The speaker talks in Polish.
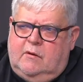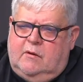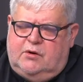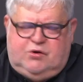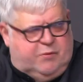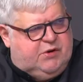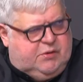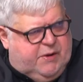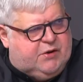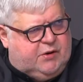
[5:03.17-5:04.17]
choć to będzie
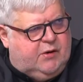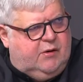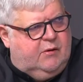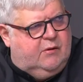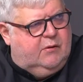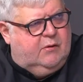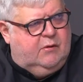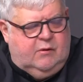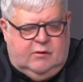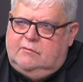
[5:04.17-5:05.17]
śmieszne, mhm.
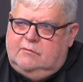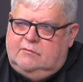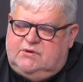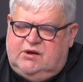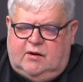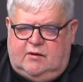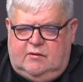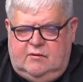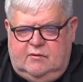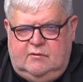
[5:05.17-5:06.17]
cytat
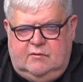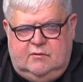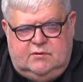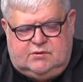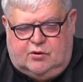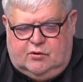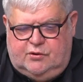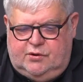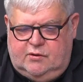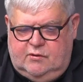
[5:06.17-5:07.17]
z
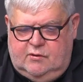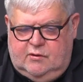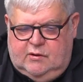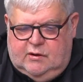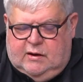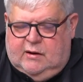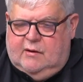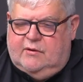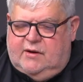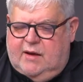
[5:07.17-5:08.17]
kogoś.
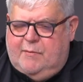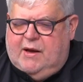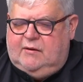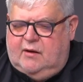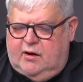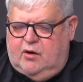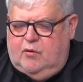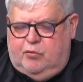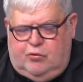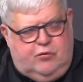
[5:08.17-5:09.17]
Nie ma takiego
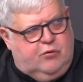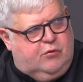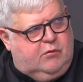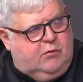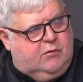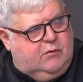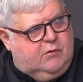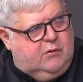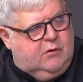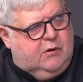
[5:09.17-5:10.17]
bólu
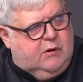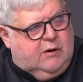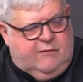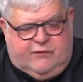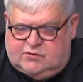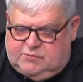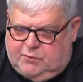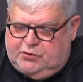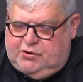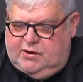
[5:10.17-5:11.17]
w
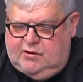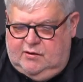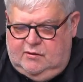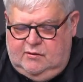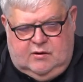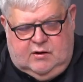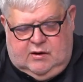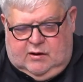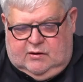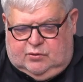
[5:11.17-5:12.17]
kosmosie,
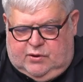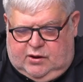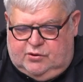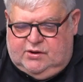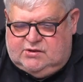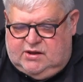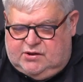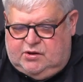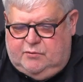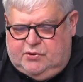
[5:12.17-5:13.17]
którego nie
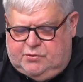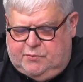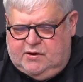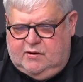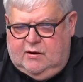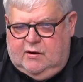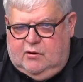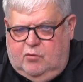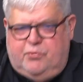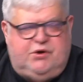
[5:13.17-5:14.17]
znieślibyśmy
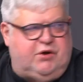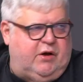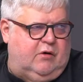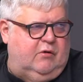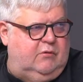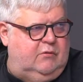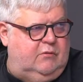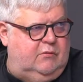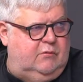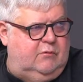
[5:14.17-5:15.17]
u bliźniego.
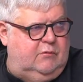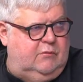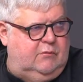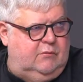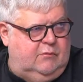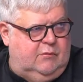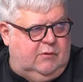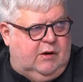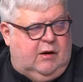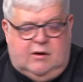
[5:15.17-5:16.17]

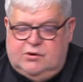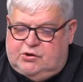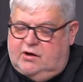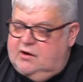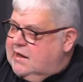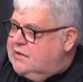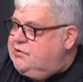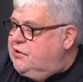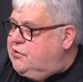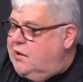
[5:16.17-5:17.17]
No tak. Czyli
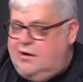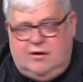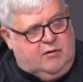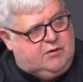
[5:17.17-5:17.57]
inaczej się e,